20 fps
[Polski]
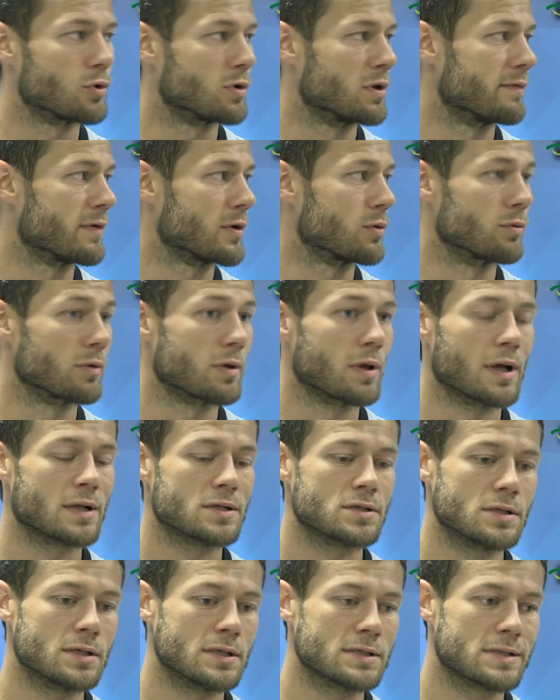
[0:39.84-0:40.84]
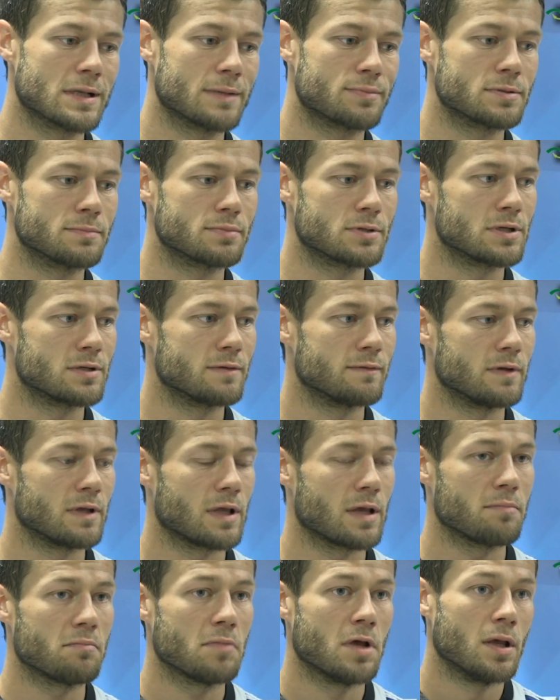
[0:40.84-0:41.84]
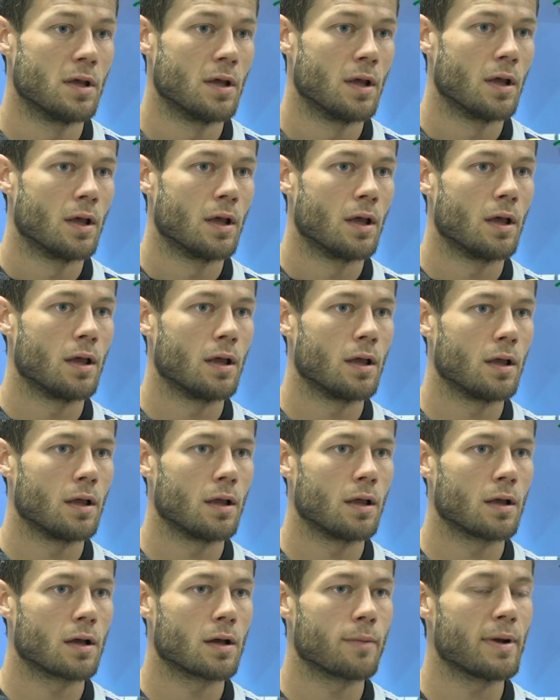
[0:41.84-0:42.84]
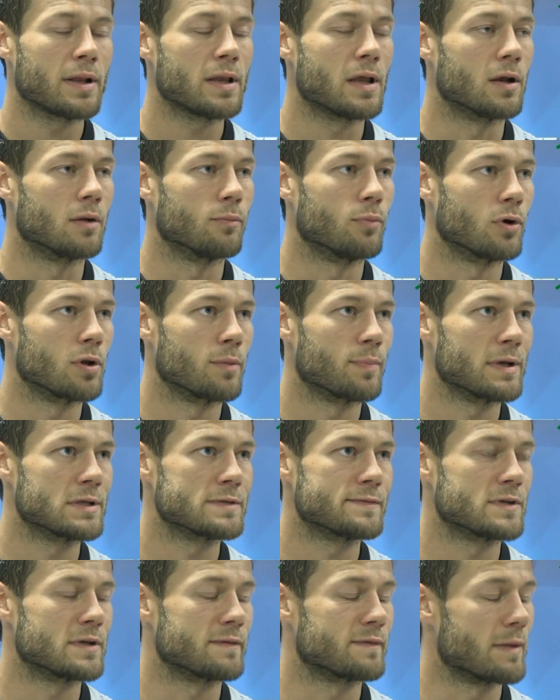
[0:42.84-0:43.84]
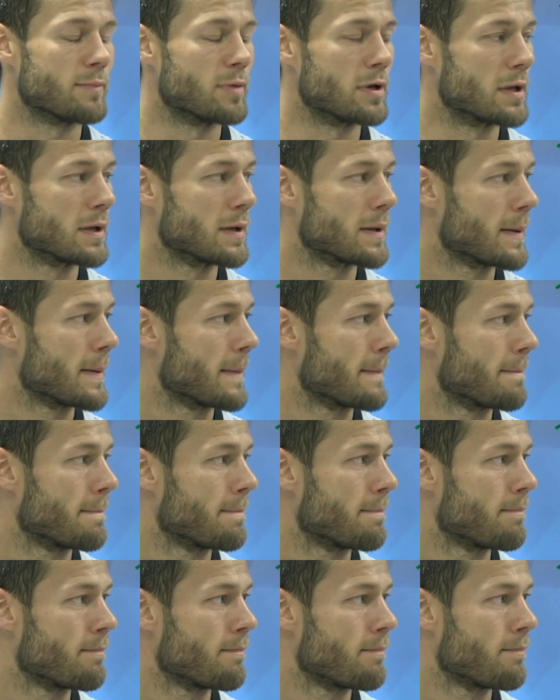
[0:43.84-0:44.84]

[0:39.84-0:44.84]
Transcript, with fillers: trudne warunki, a czy jest lepszym przeciwnikiem? chyba nie, no bo Olimpia jest wyżej w tabeli. Mhm.